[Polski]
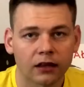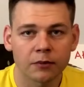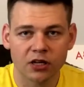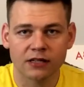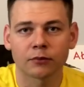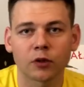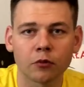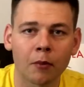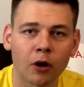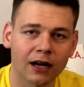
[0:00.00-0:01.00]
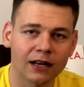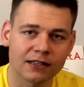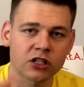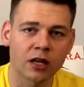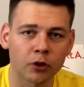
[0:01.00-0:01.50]
tymczasem to była moja
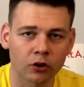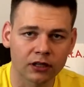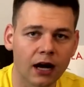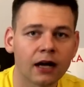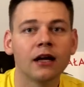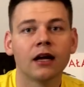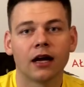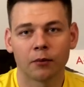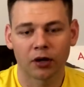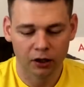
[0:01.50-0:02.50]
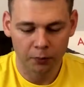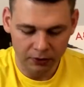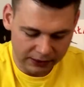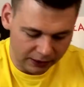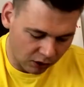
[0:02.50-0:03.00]
klasyczna piątka e, mojego
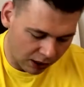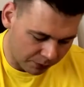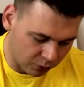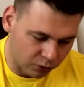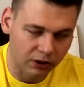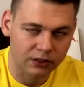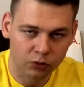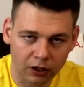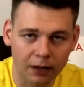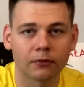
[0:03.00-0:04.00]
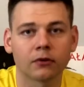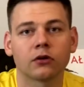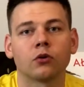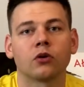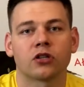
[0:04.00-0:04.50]
polskiego rapu, który słucham,
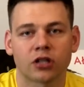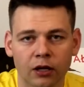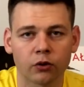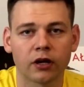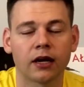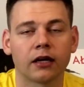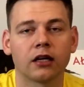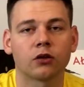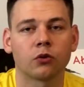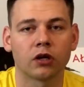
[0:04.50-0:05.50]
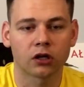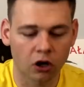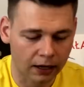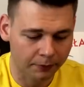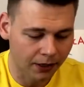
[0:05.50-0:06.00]
który szanuję i który
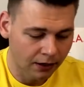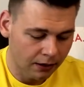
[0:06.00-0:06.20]
kocham,